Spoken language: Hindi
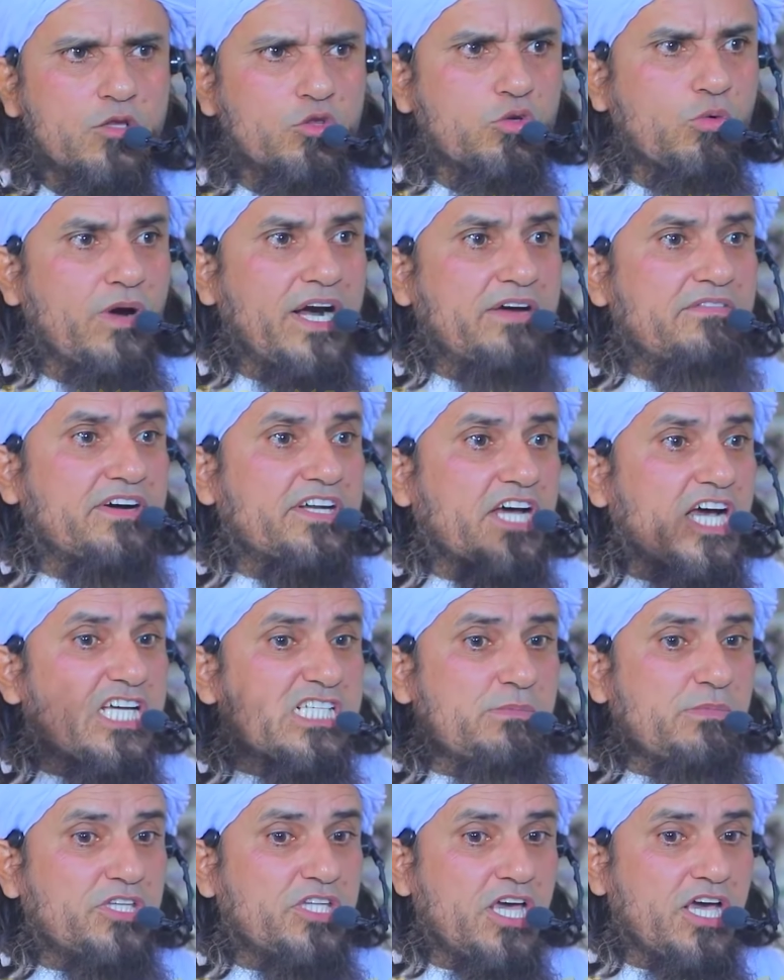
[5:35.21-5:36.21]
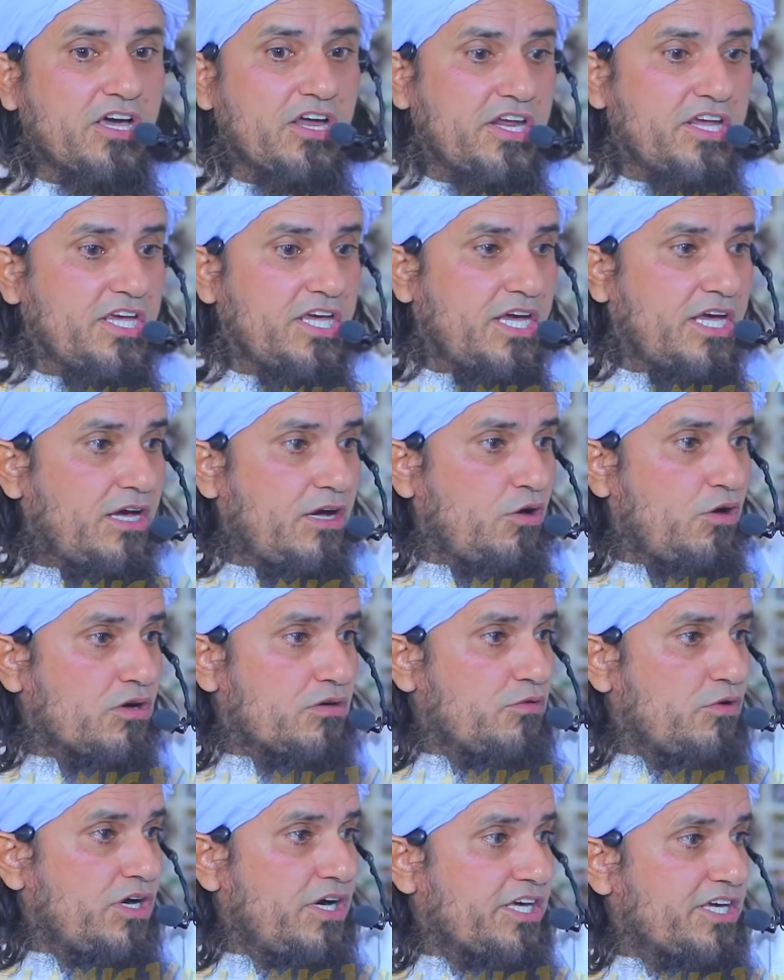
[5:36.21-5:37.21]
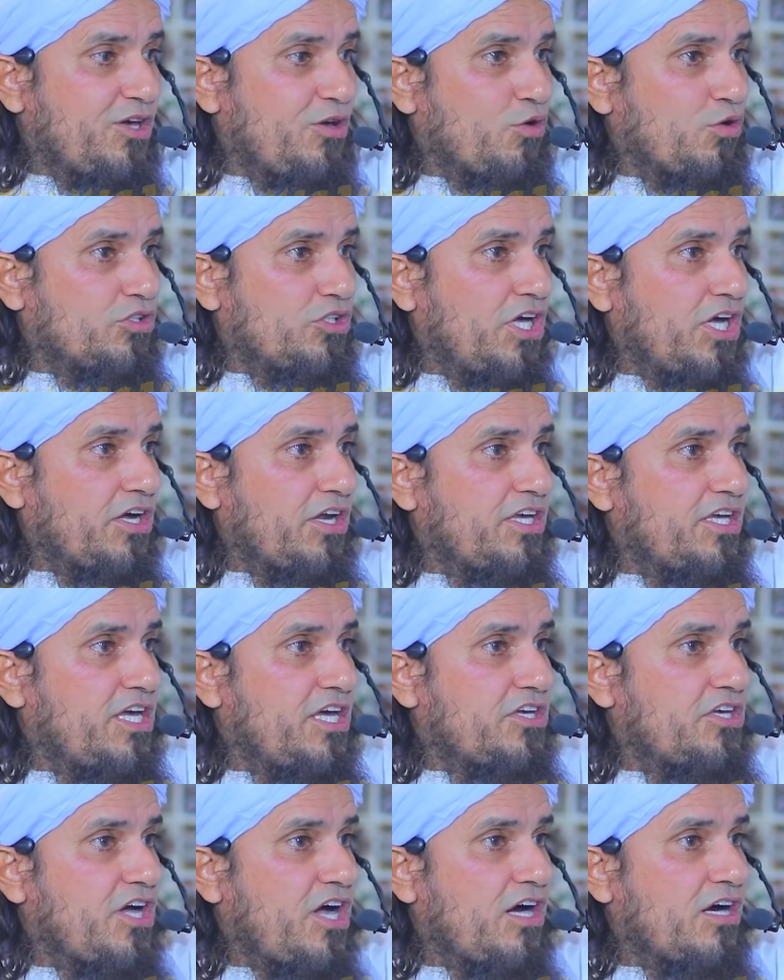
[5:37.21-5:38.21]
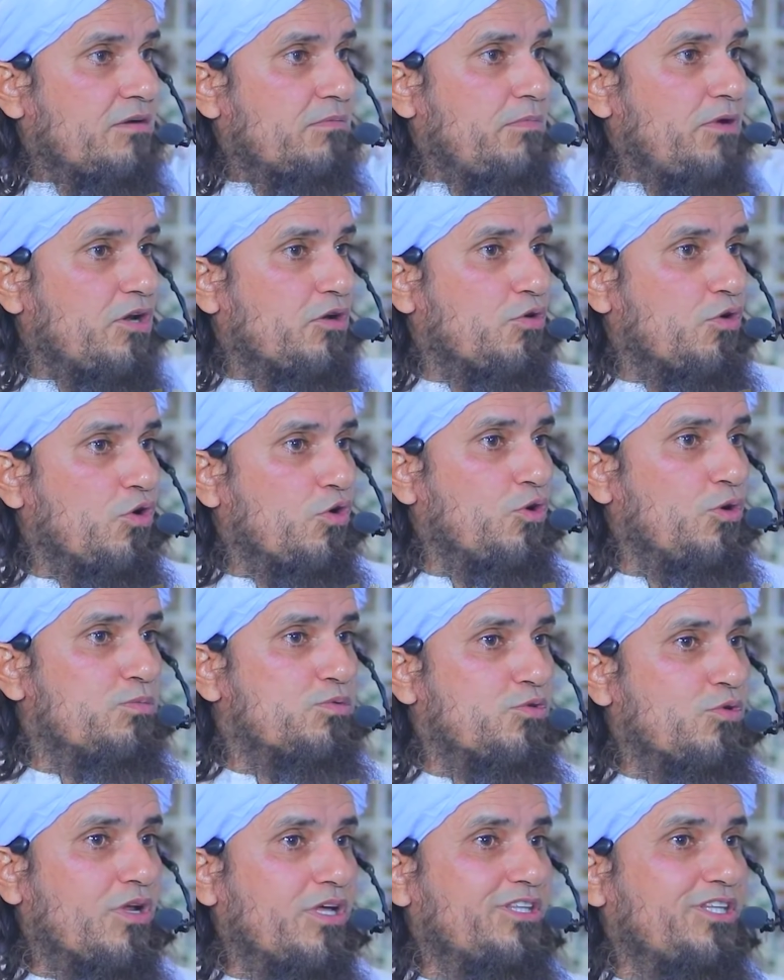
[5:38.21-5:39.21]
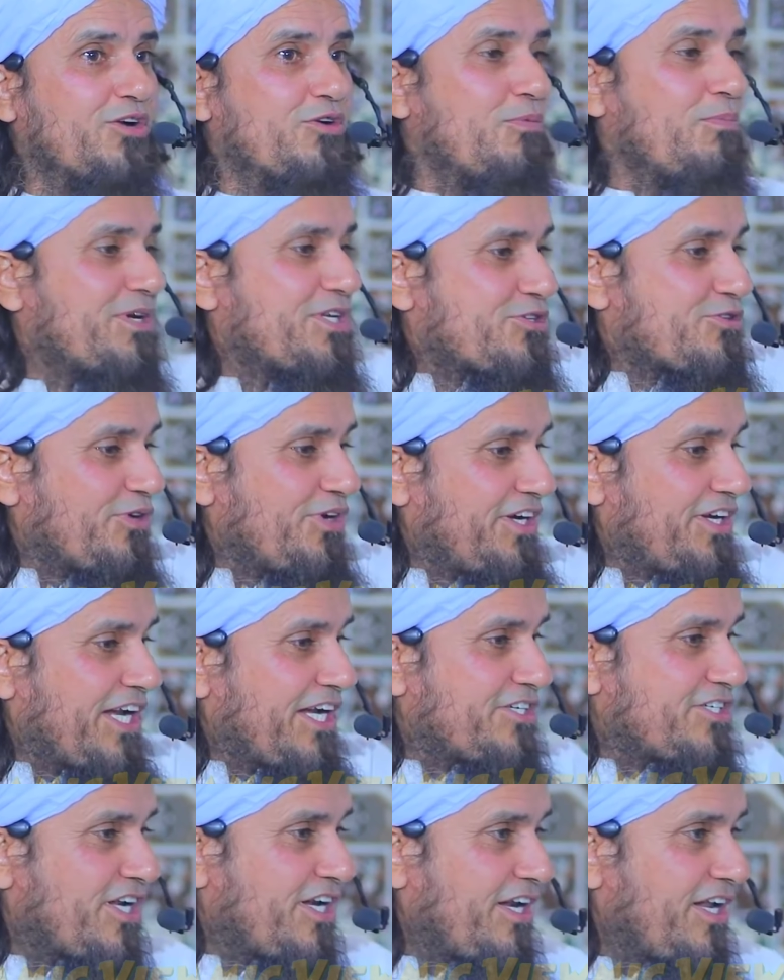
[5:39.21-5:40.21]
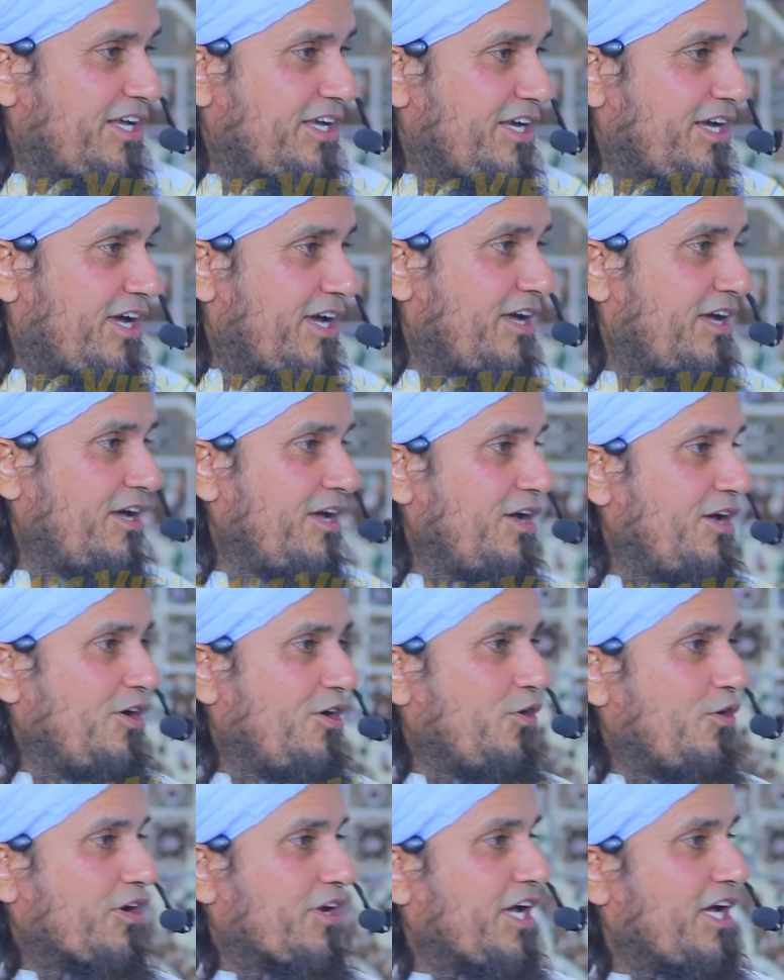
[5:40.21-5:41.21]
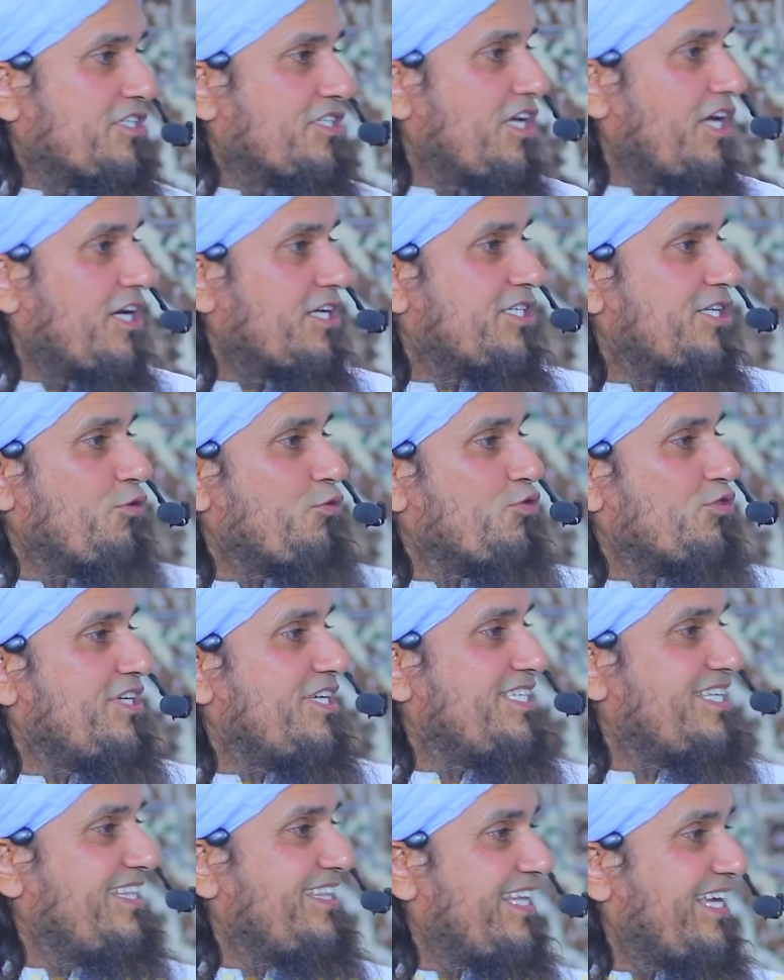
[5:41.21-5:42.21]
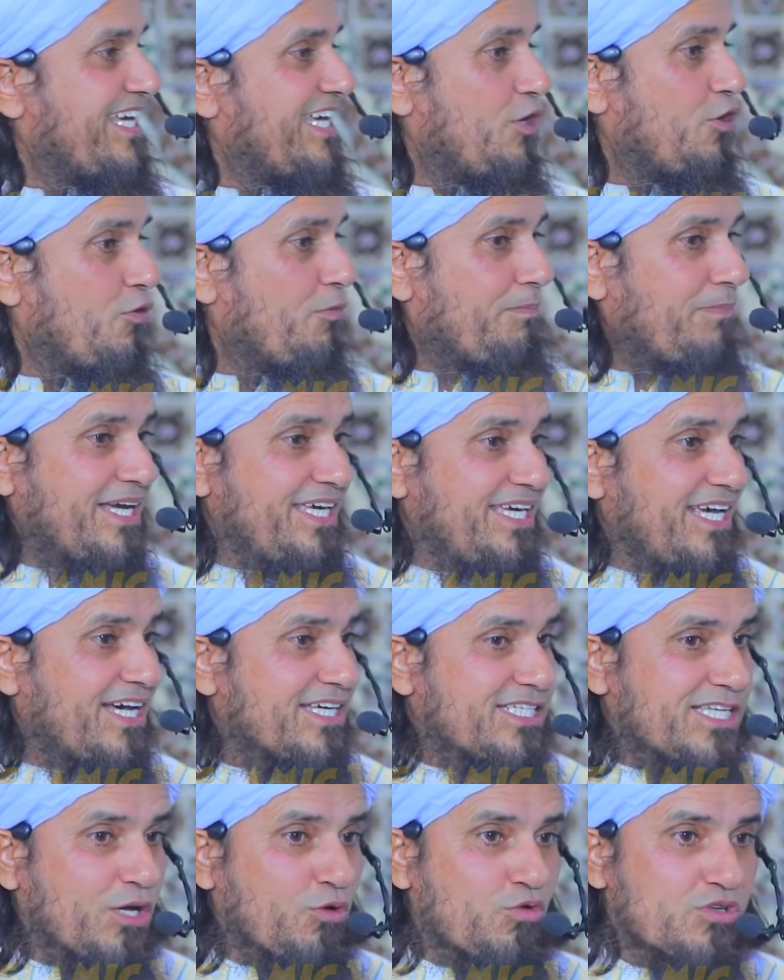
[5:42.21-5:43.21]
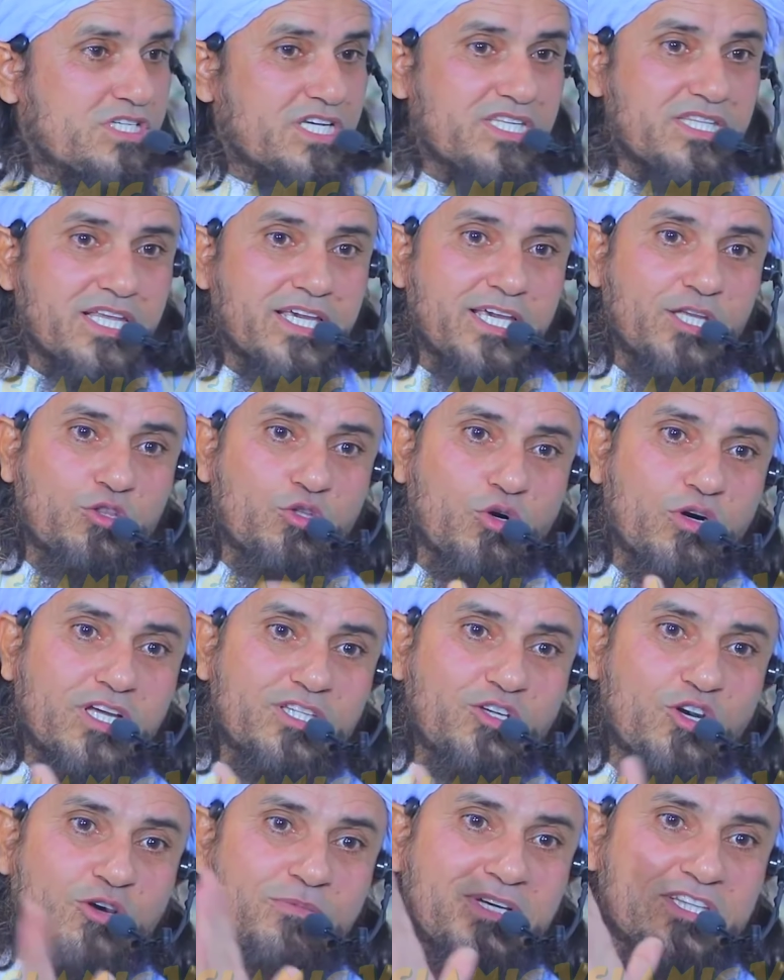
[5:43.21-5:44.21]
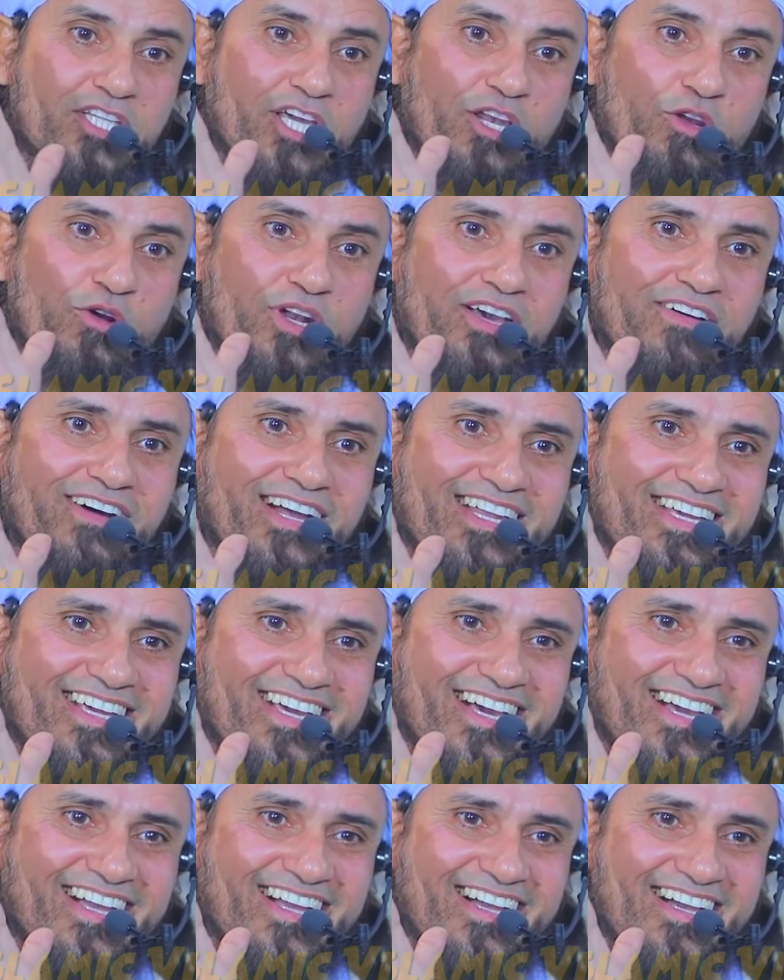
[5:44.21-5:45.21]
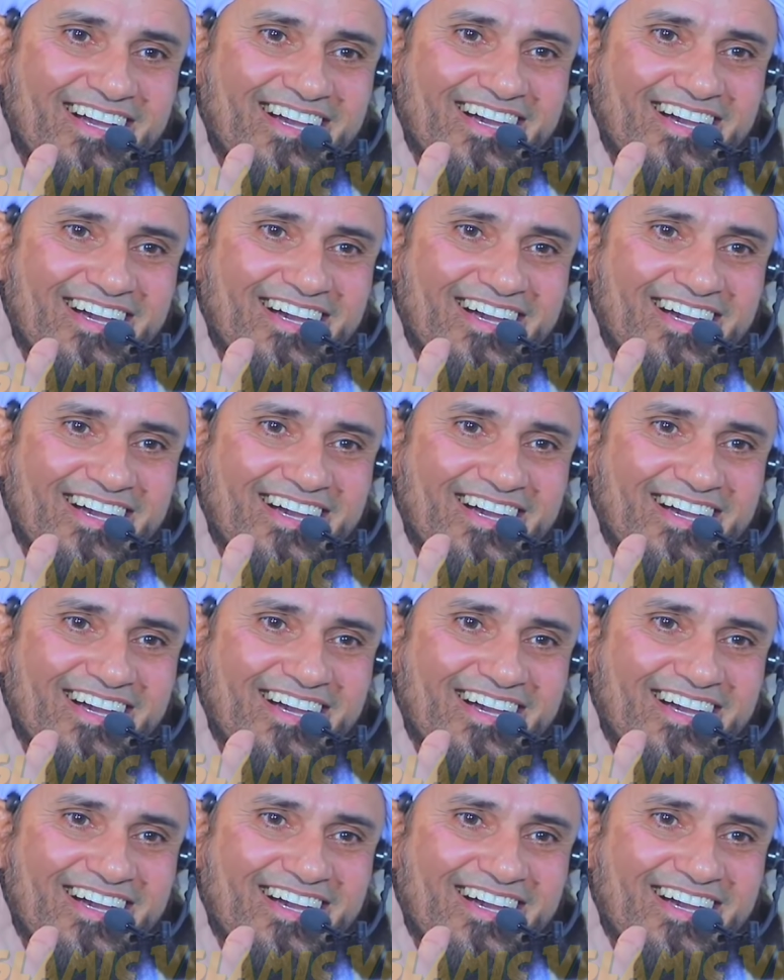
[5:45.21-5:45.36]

तो वो एडवर्टाइज में देख रही हैं और वो लड़कियों को देख रही हैं यंग बिल्कुल खूबसूरत देखो बच्चों की टेंशन नहीं है और कैसी हंसी खुशी ज़िंदगी भाई ये हंसी खुशी ज़िंदगी थोड़े दिनों में तेल होने वाली है